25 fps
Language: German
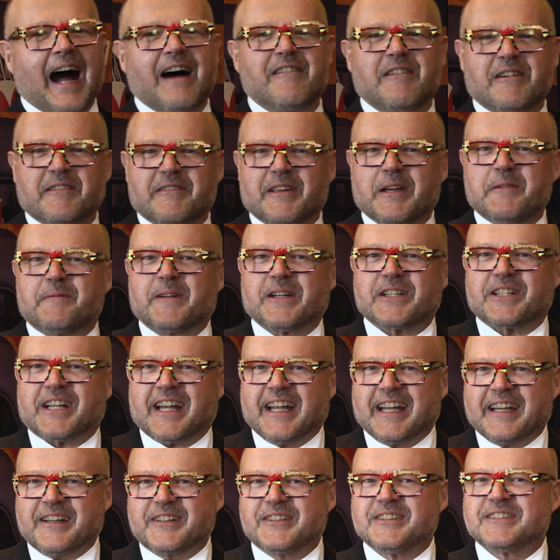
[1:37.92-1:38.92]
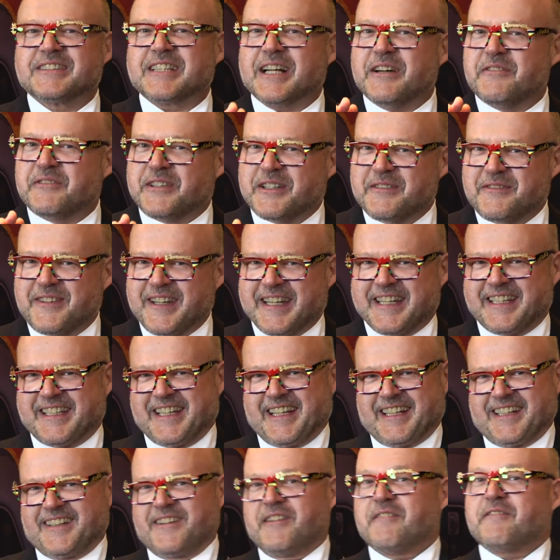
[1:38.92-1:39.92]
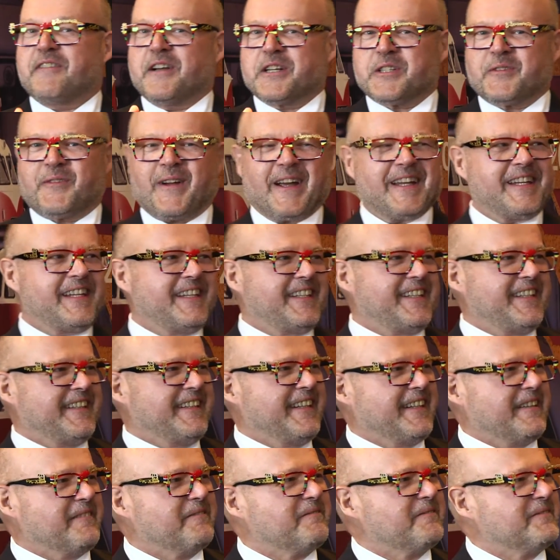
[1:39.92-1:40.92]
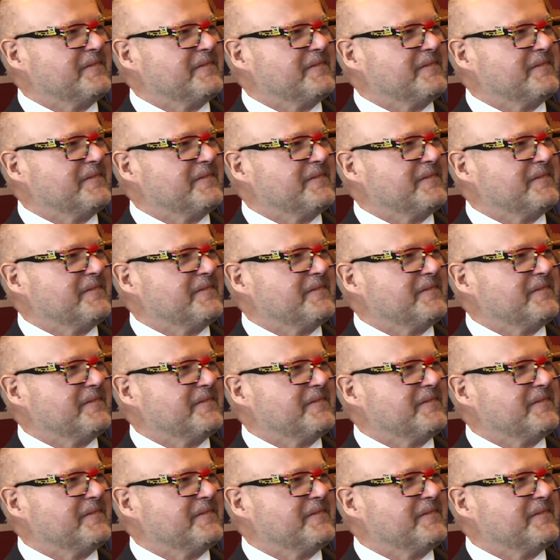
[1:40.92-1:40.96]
Aber wir beschränken uns auf die wichtigen, verspreche ich Ihnen.